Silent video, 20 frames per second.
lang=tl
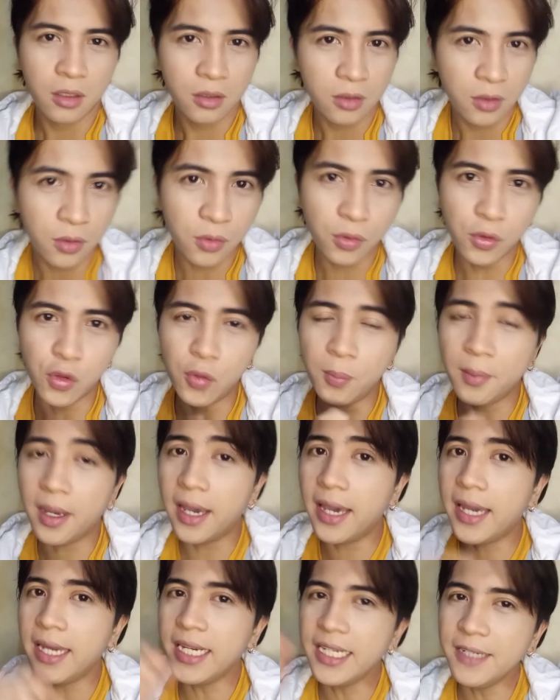through
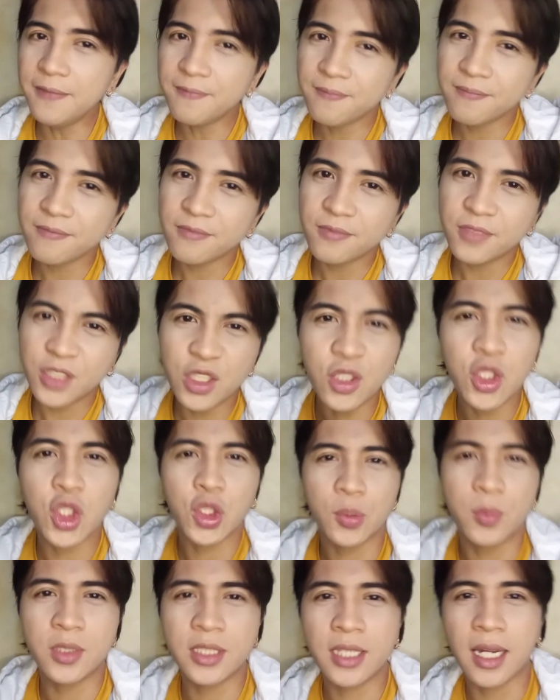my
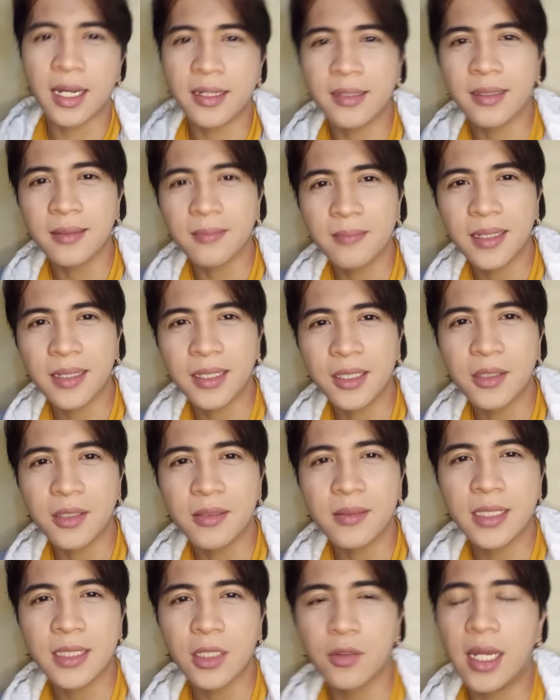YouTube channel. Ayun.
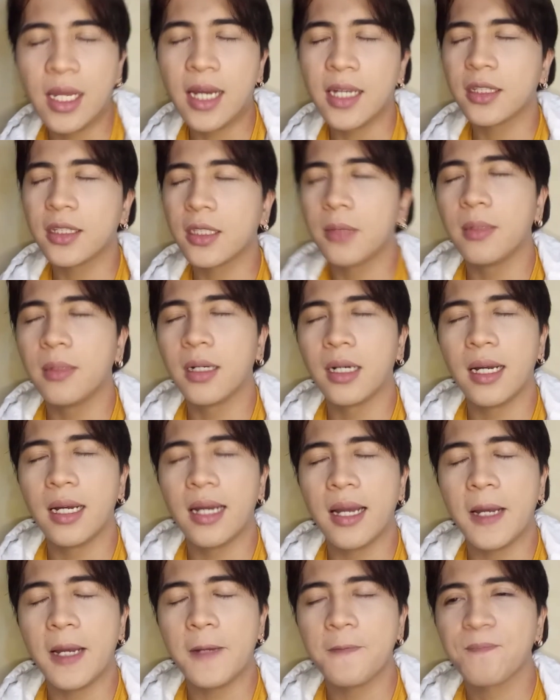So lahat ng mga
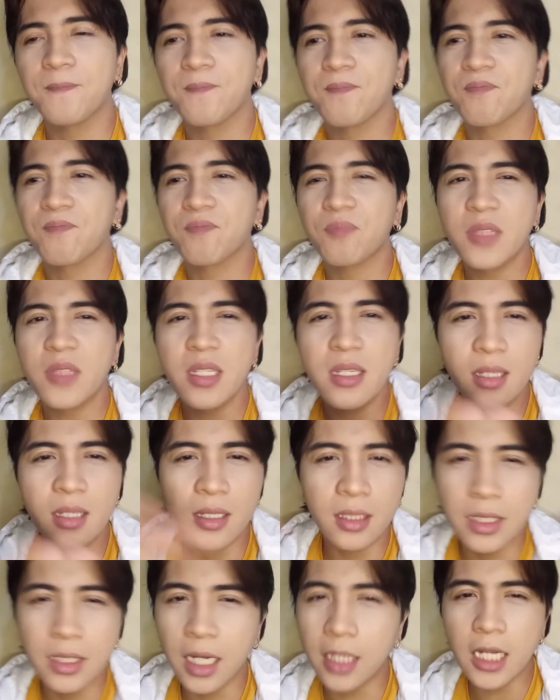
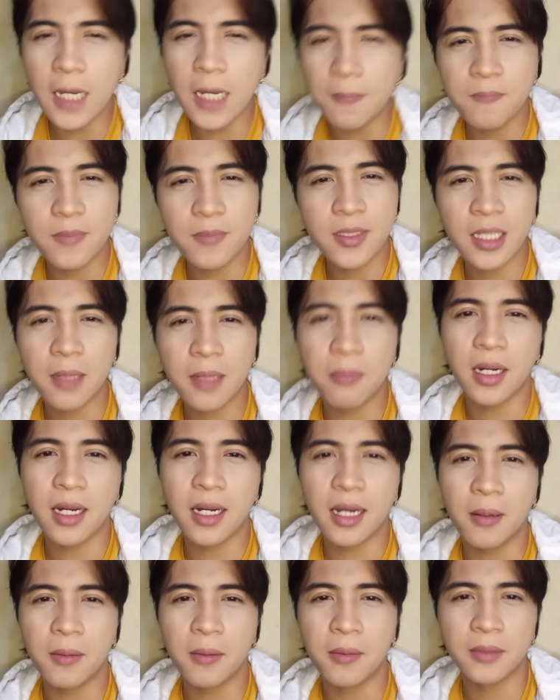ganap sa
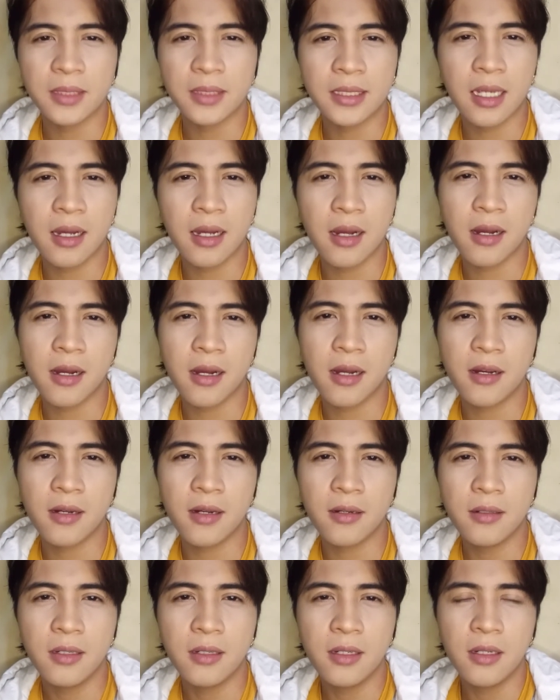mga sa
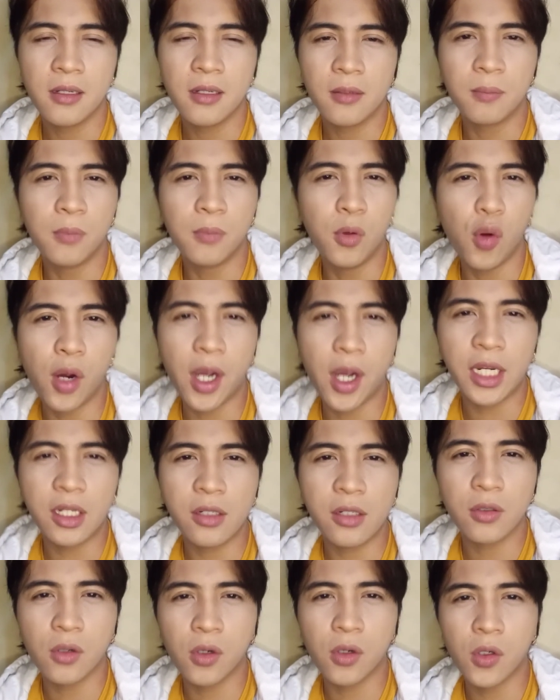buhay
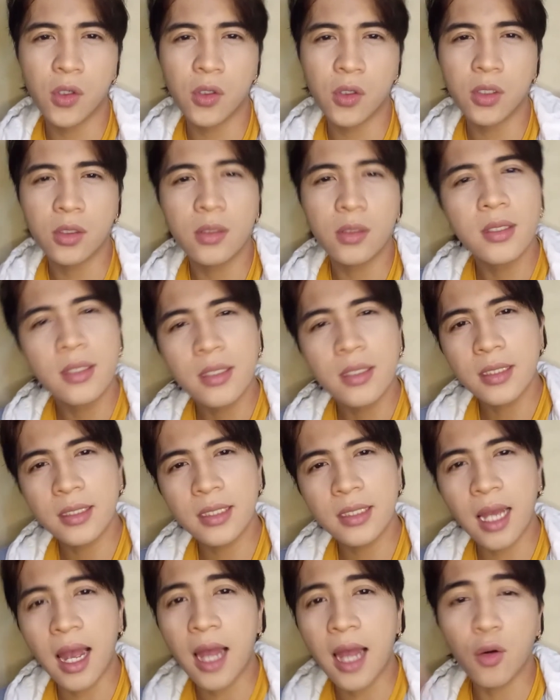ko
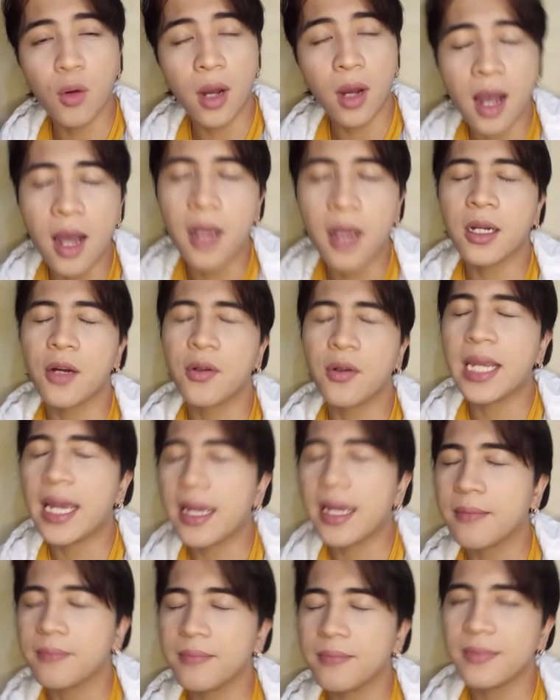sa araw-araw
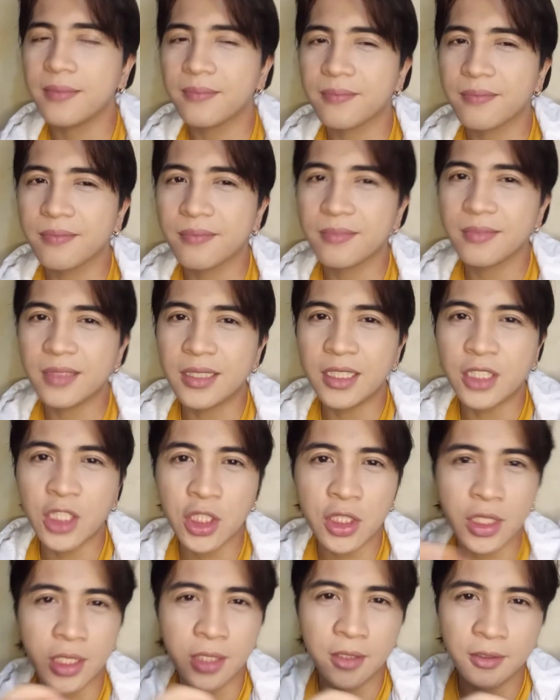yan.
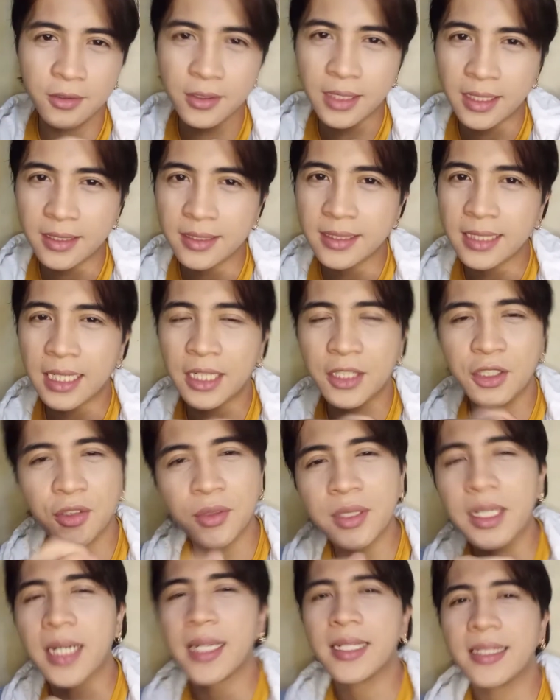I-share ko yan sa inyo
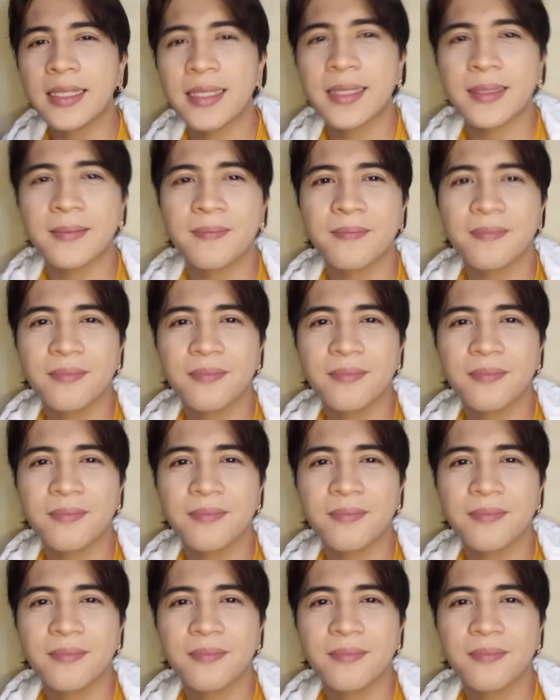guys.